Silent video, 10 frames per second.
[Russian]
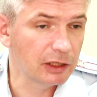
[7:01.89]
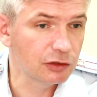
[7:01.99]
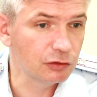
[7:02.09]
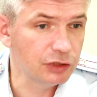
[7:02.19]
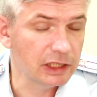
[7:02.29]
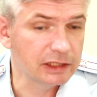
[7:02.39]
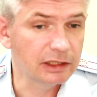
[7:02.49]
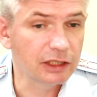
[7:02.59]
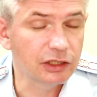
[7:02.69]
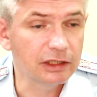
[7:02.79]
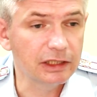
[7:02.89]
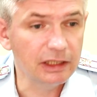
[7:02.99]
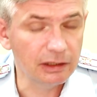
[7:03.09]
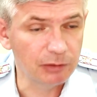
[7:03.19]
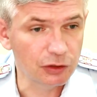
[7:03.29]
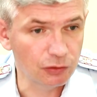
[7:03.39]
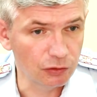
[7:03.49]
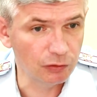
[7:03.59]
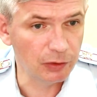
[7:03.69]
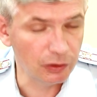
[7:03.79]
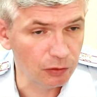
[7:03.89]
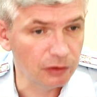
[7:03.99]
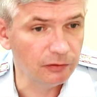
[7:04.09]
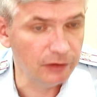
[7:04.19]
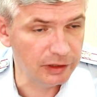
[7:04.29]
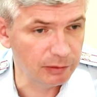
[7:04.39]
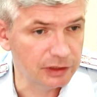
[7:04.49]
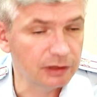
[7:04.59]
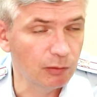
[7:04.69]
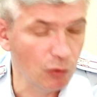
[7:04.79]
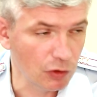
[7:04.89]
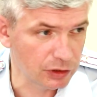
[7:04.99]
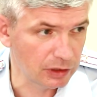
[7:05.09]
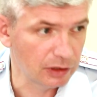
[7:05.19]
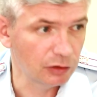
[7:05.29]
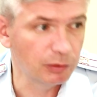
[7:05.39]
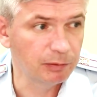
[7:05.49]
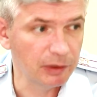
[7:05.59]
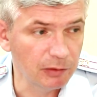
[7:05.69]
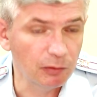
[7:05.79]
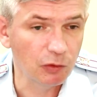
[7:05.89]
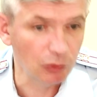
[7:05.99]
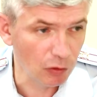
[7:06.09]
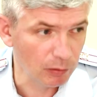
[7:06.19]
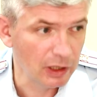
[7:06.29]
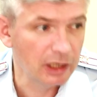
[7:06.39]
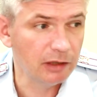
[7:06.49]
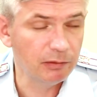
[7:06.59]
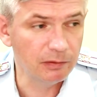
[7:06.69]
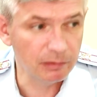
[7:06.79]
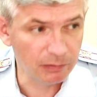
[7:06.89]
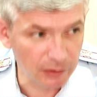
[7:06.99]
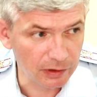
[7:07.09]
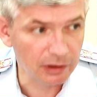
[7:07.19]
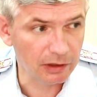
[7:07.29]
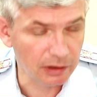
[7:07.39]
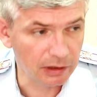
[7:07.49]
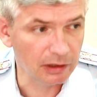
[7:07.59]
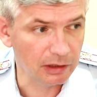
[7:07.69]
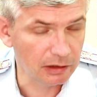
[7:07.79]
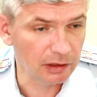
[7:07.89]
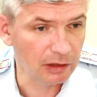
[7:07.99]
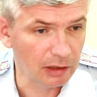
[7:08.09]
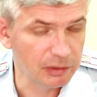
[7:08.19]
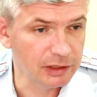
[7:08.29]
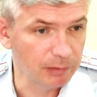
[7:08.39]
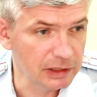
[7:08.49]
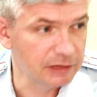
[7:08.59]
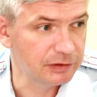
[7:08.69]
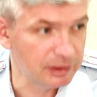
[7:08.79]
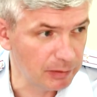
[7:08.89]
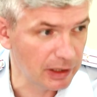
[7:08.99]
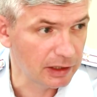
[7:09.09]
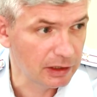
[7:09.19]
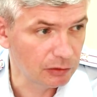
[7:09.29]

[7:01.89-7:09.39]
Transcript: проезжую часть даже где нет пешеходного перехода в видимости можно, но под прямым углом и Э, э, обезопасив себя,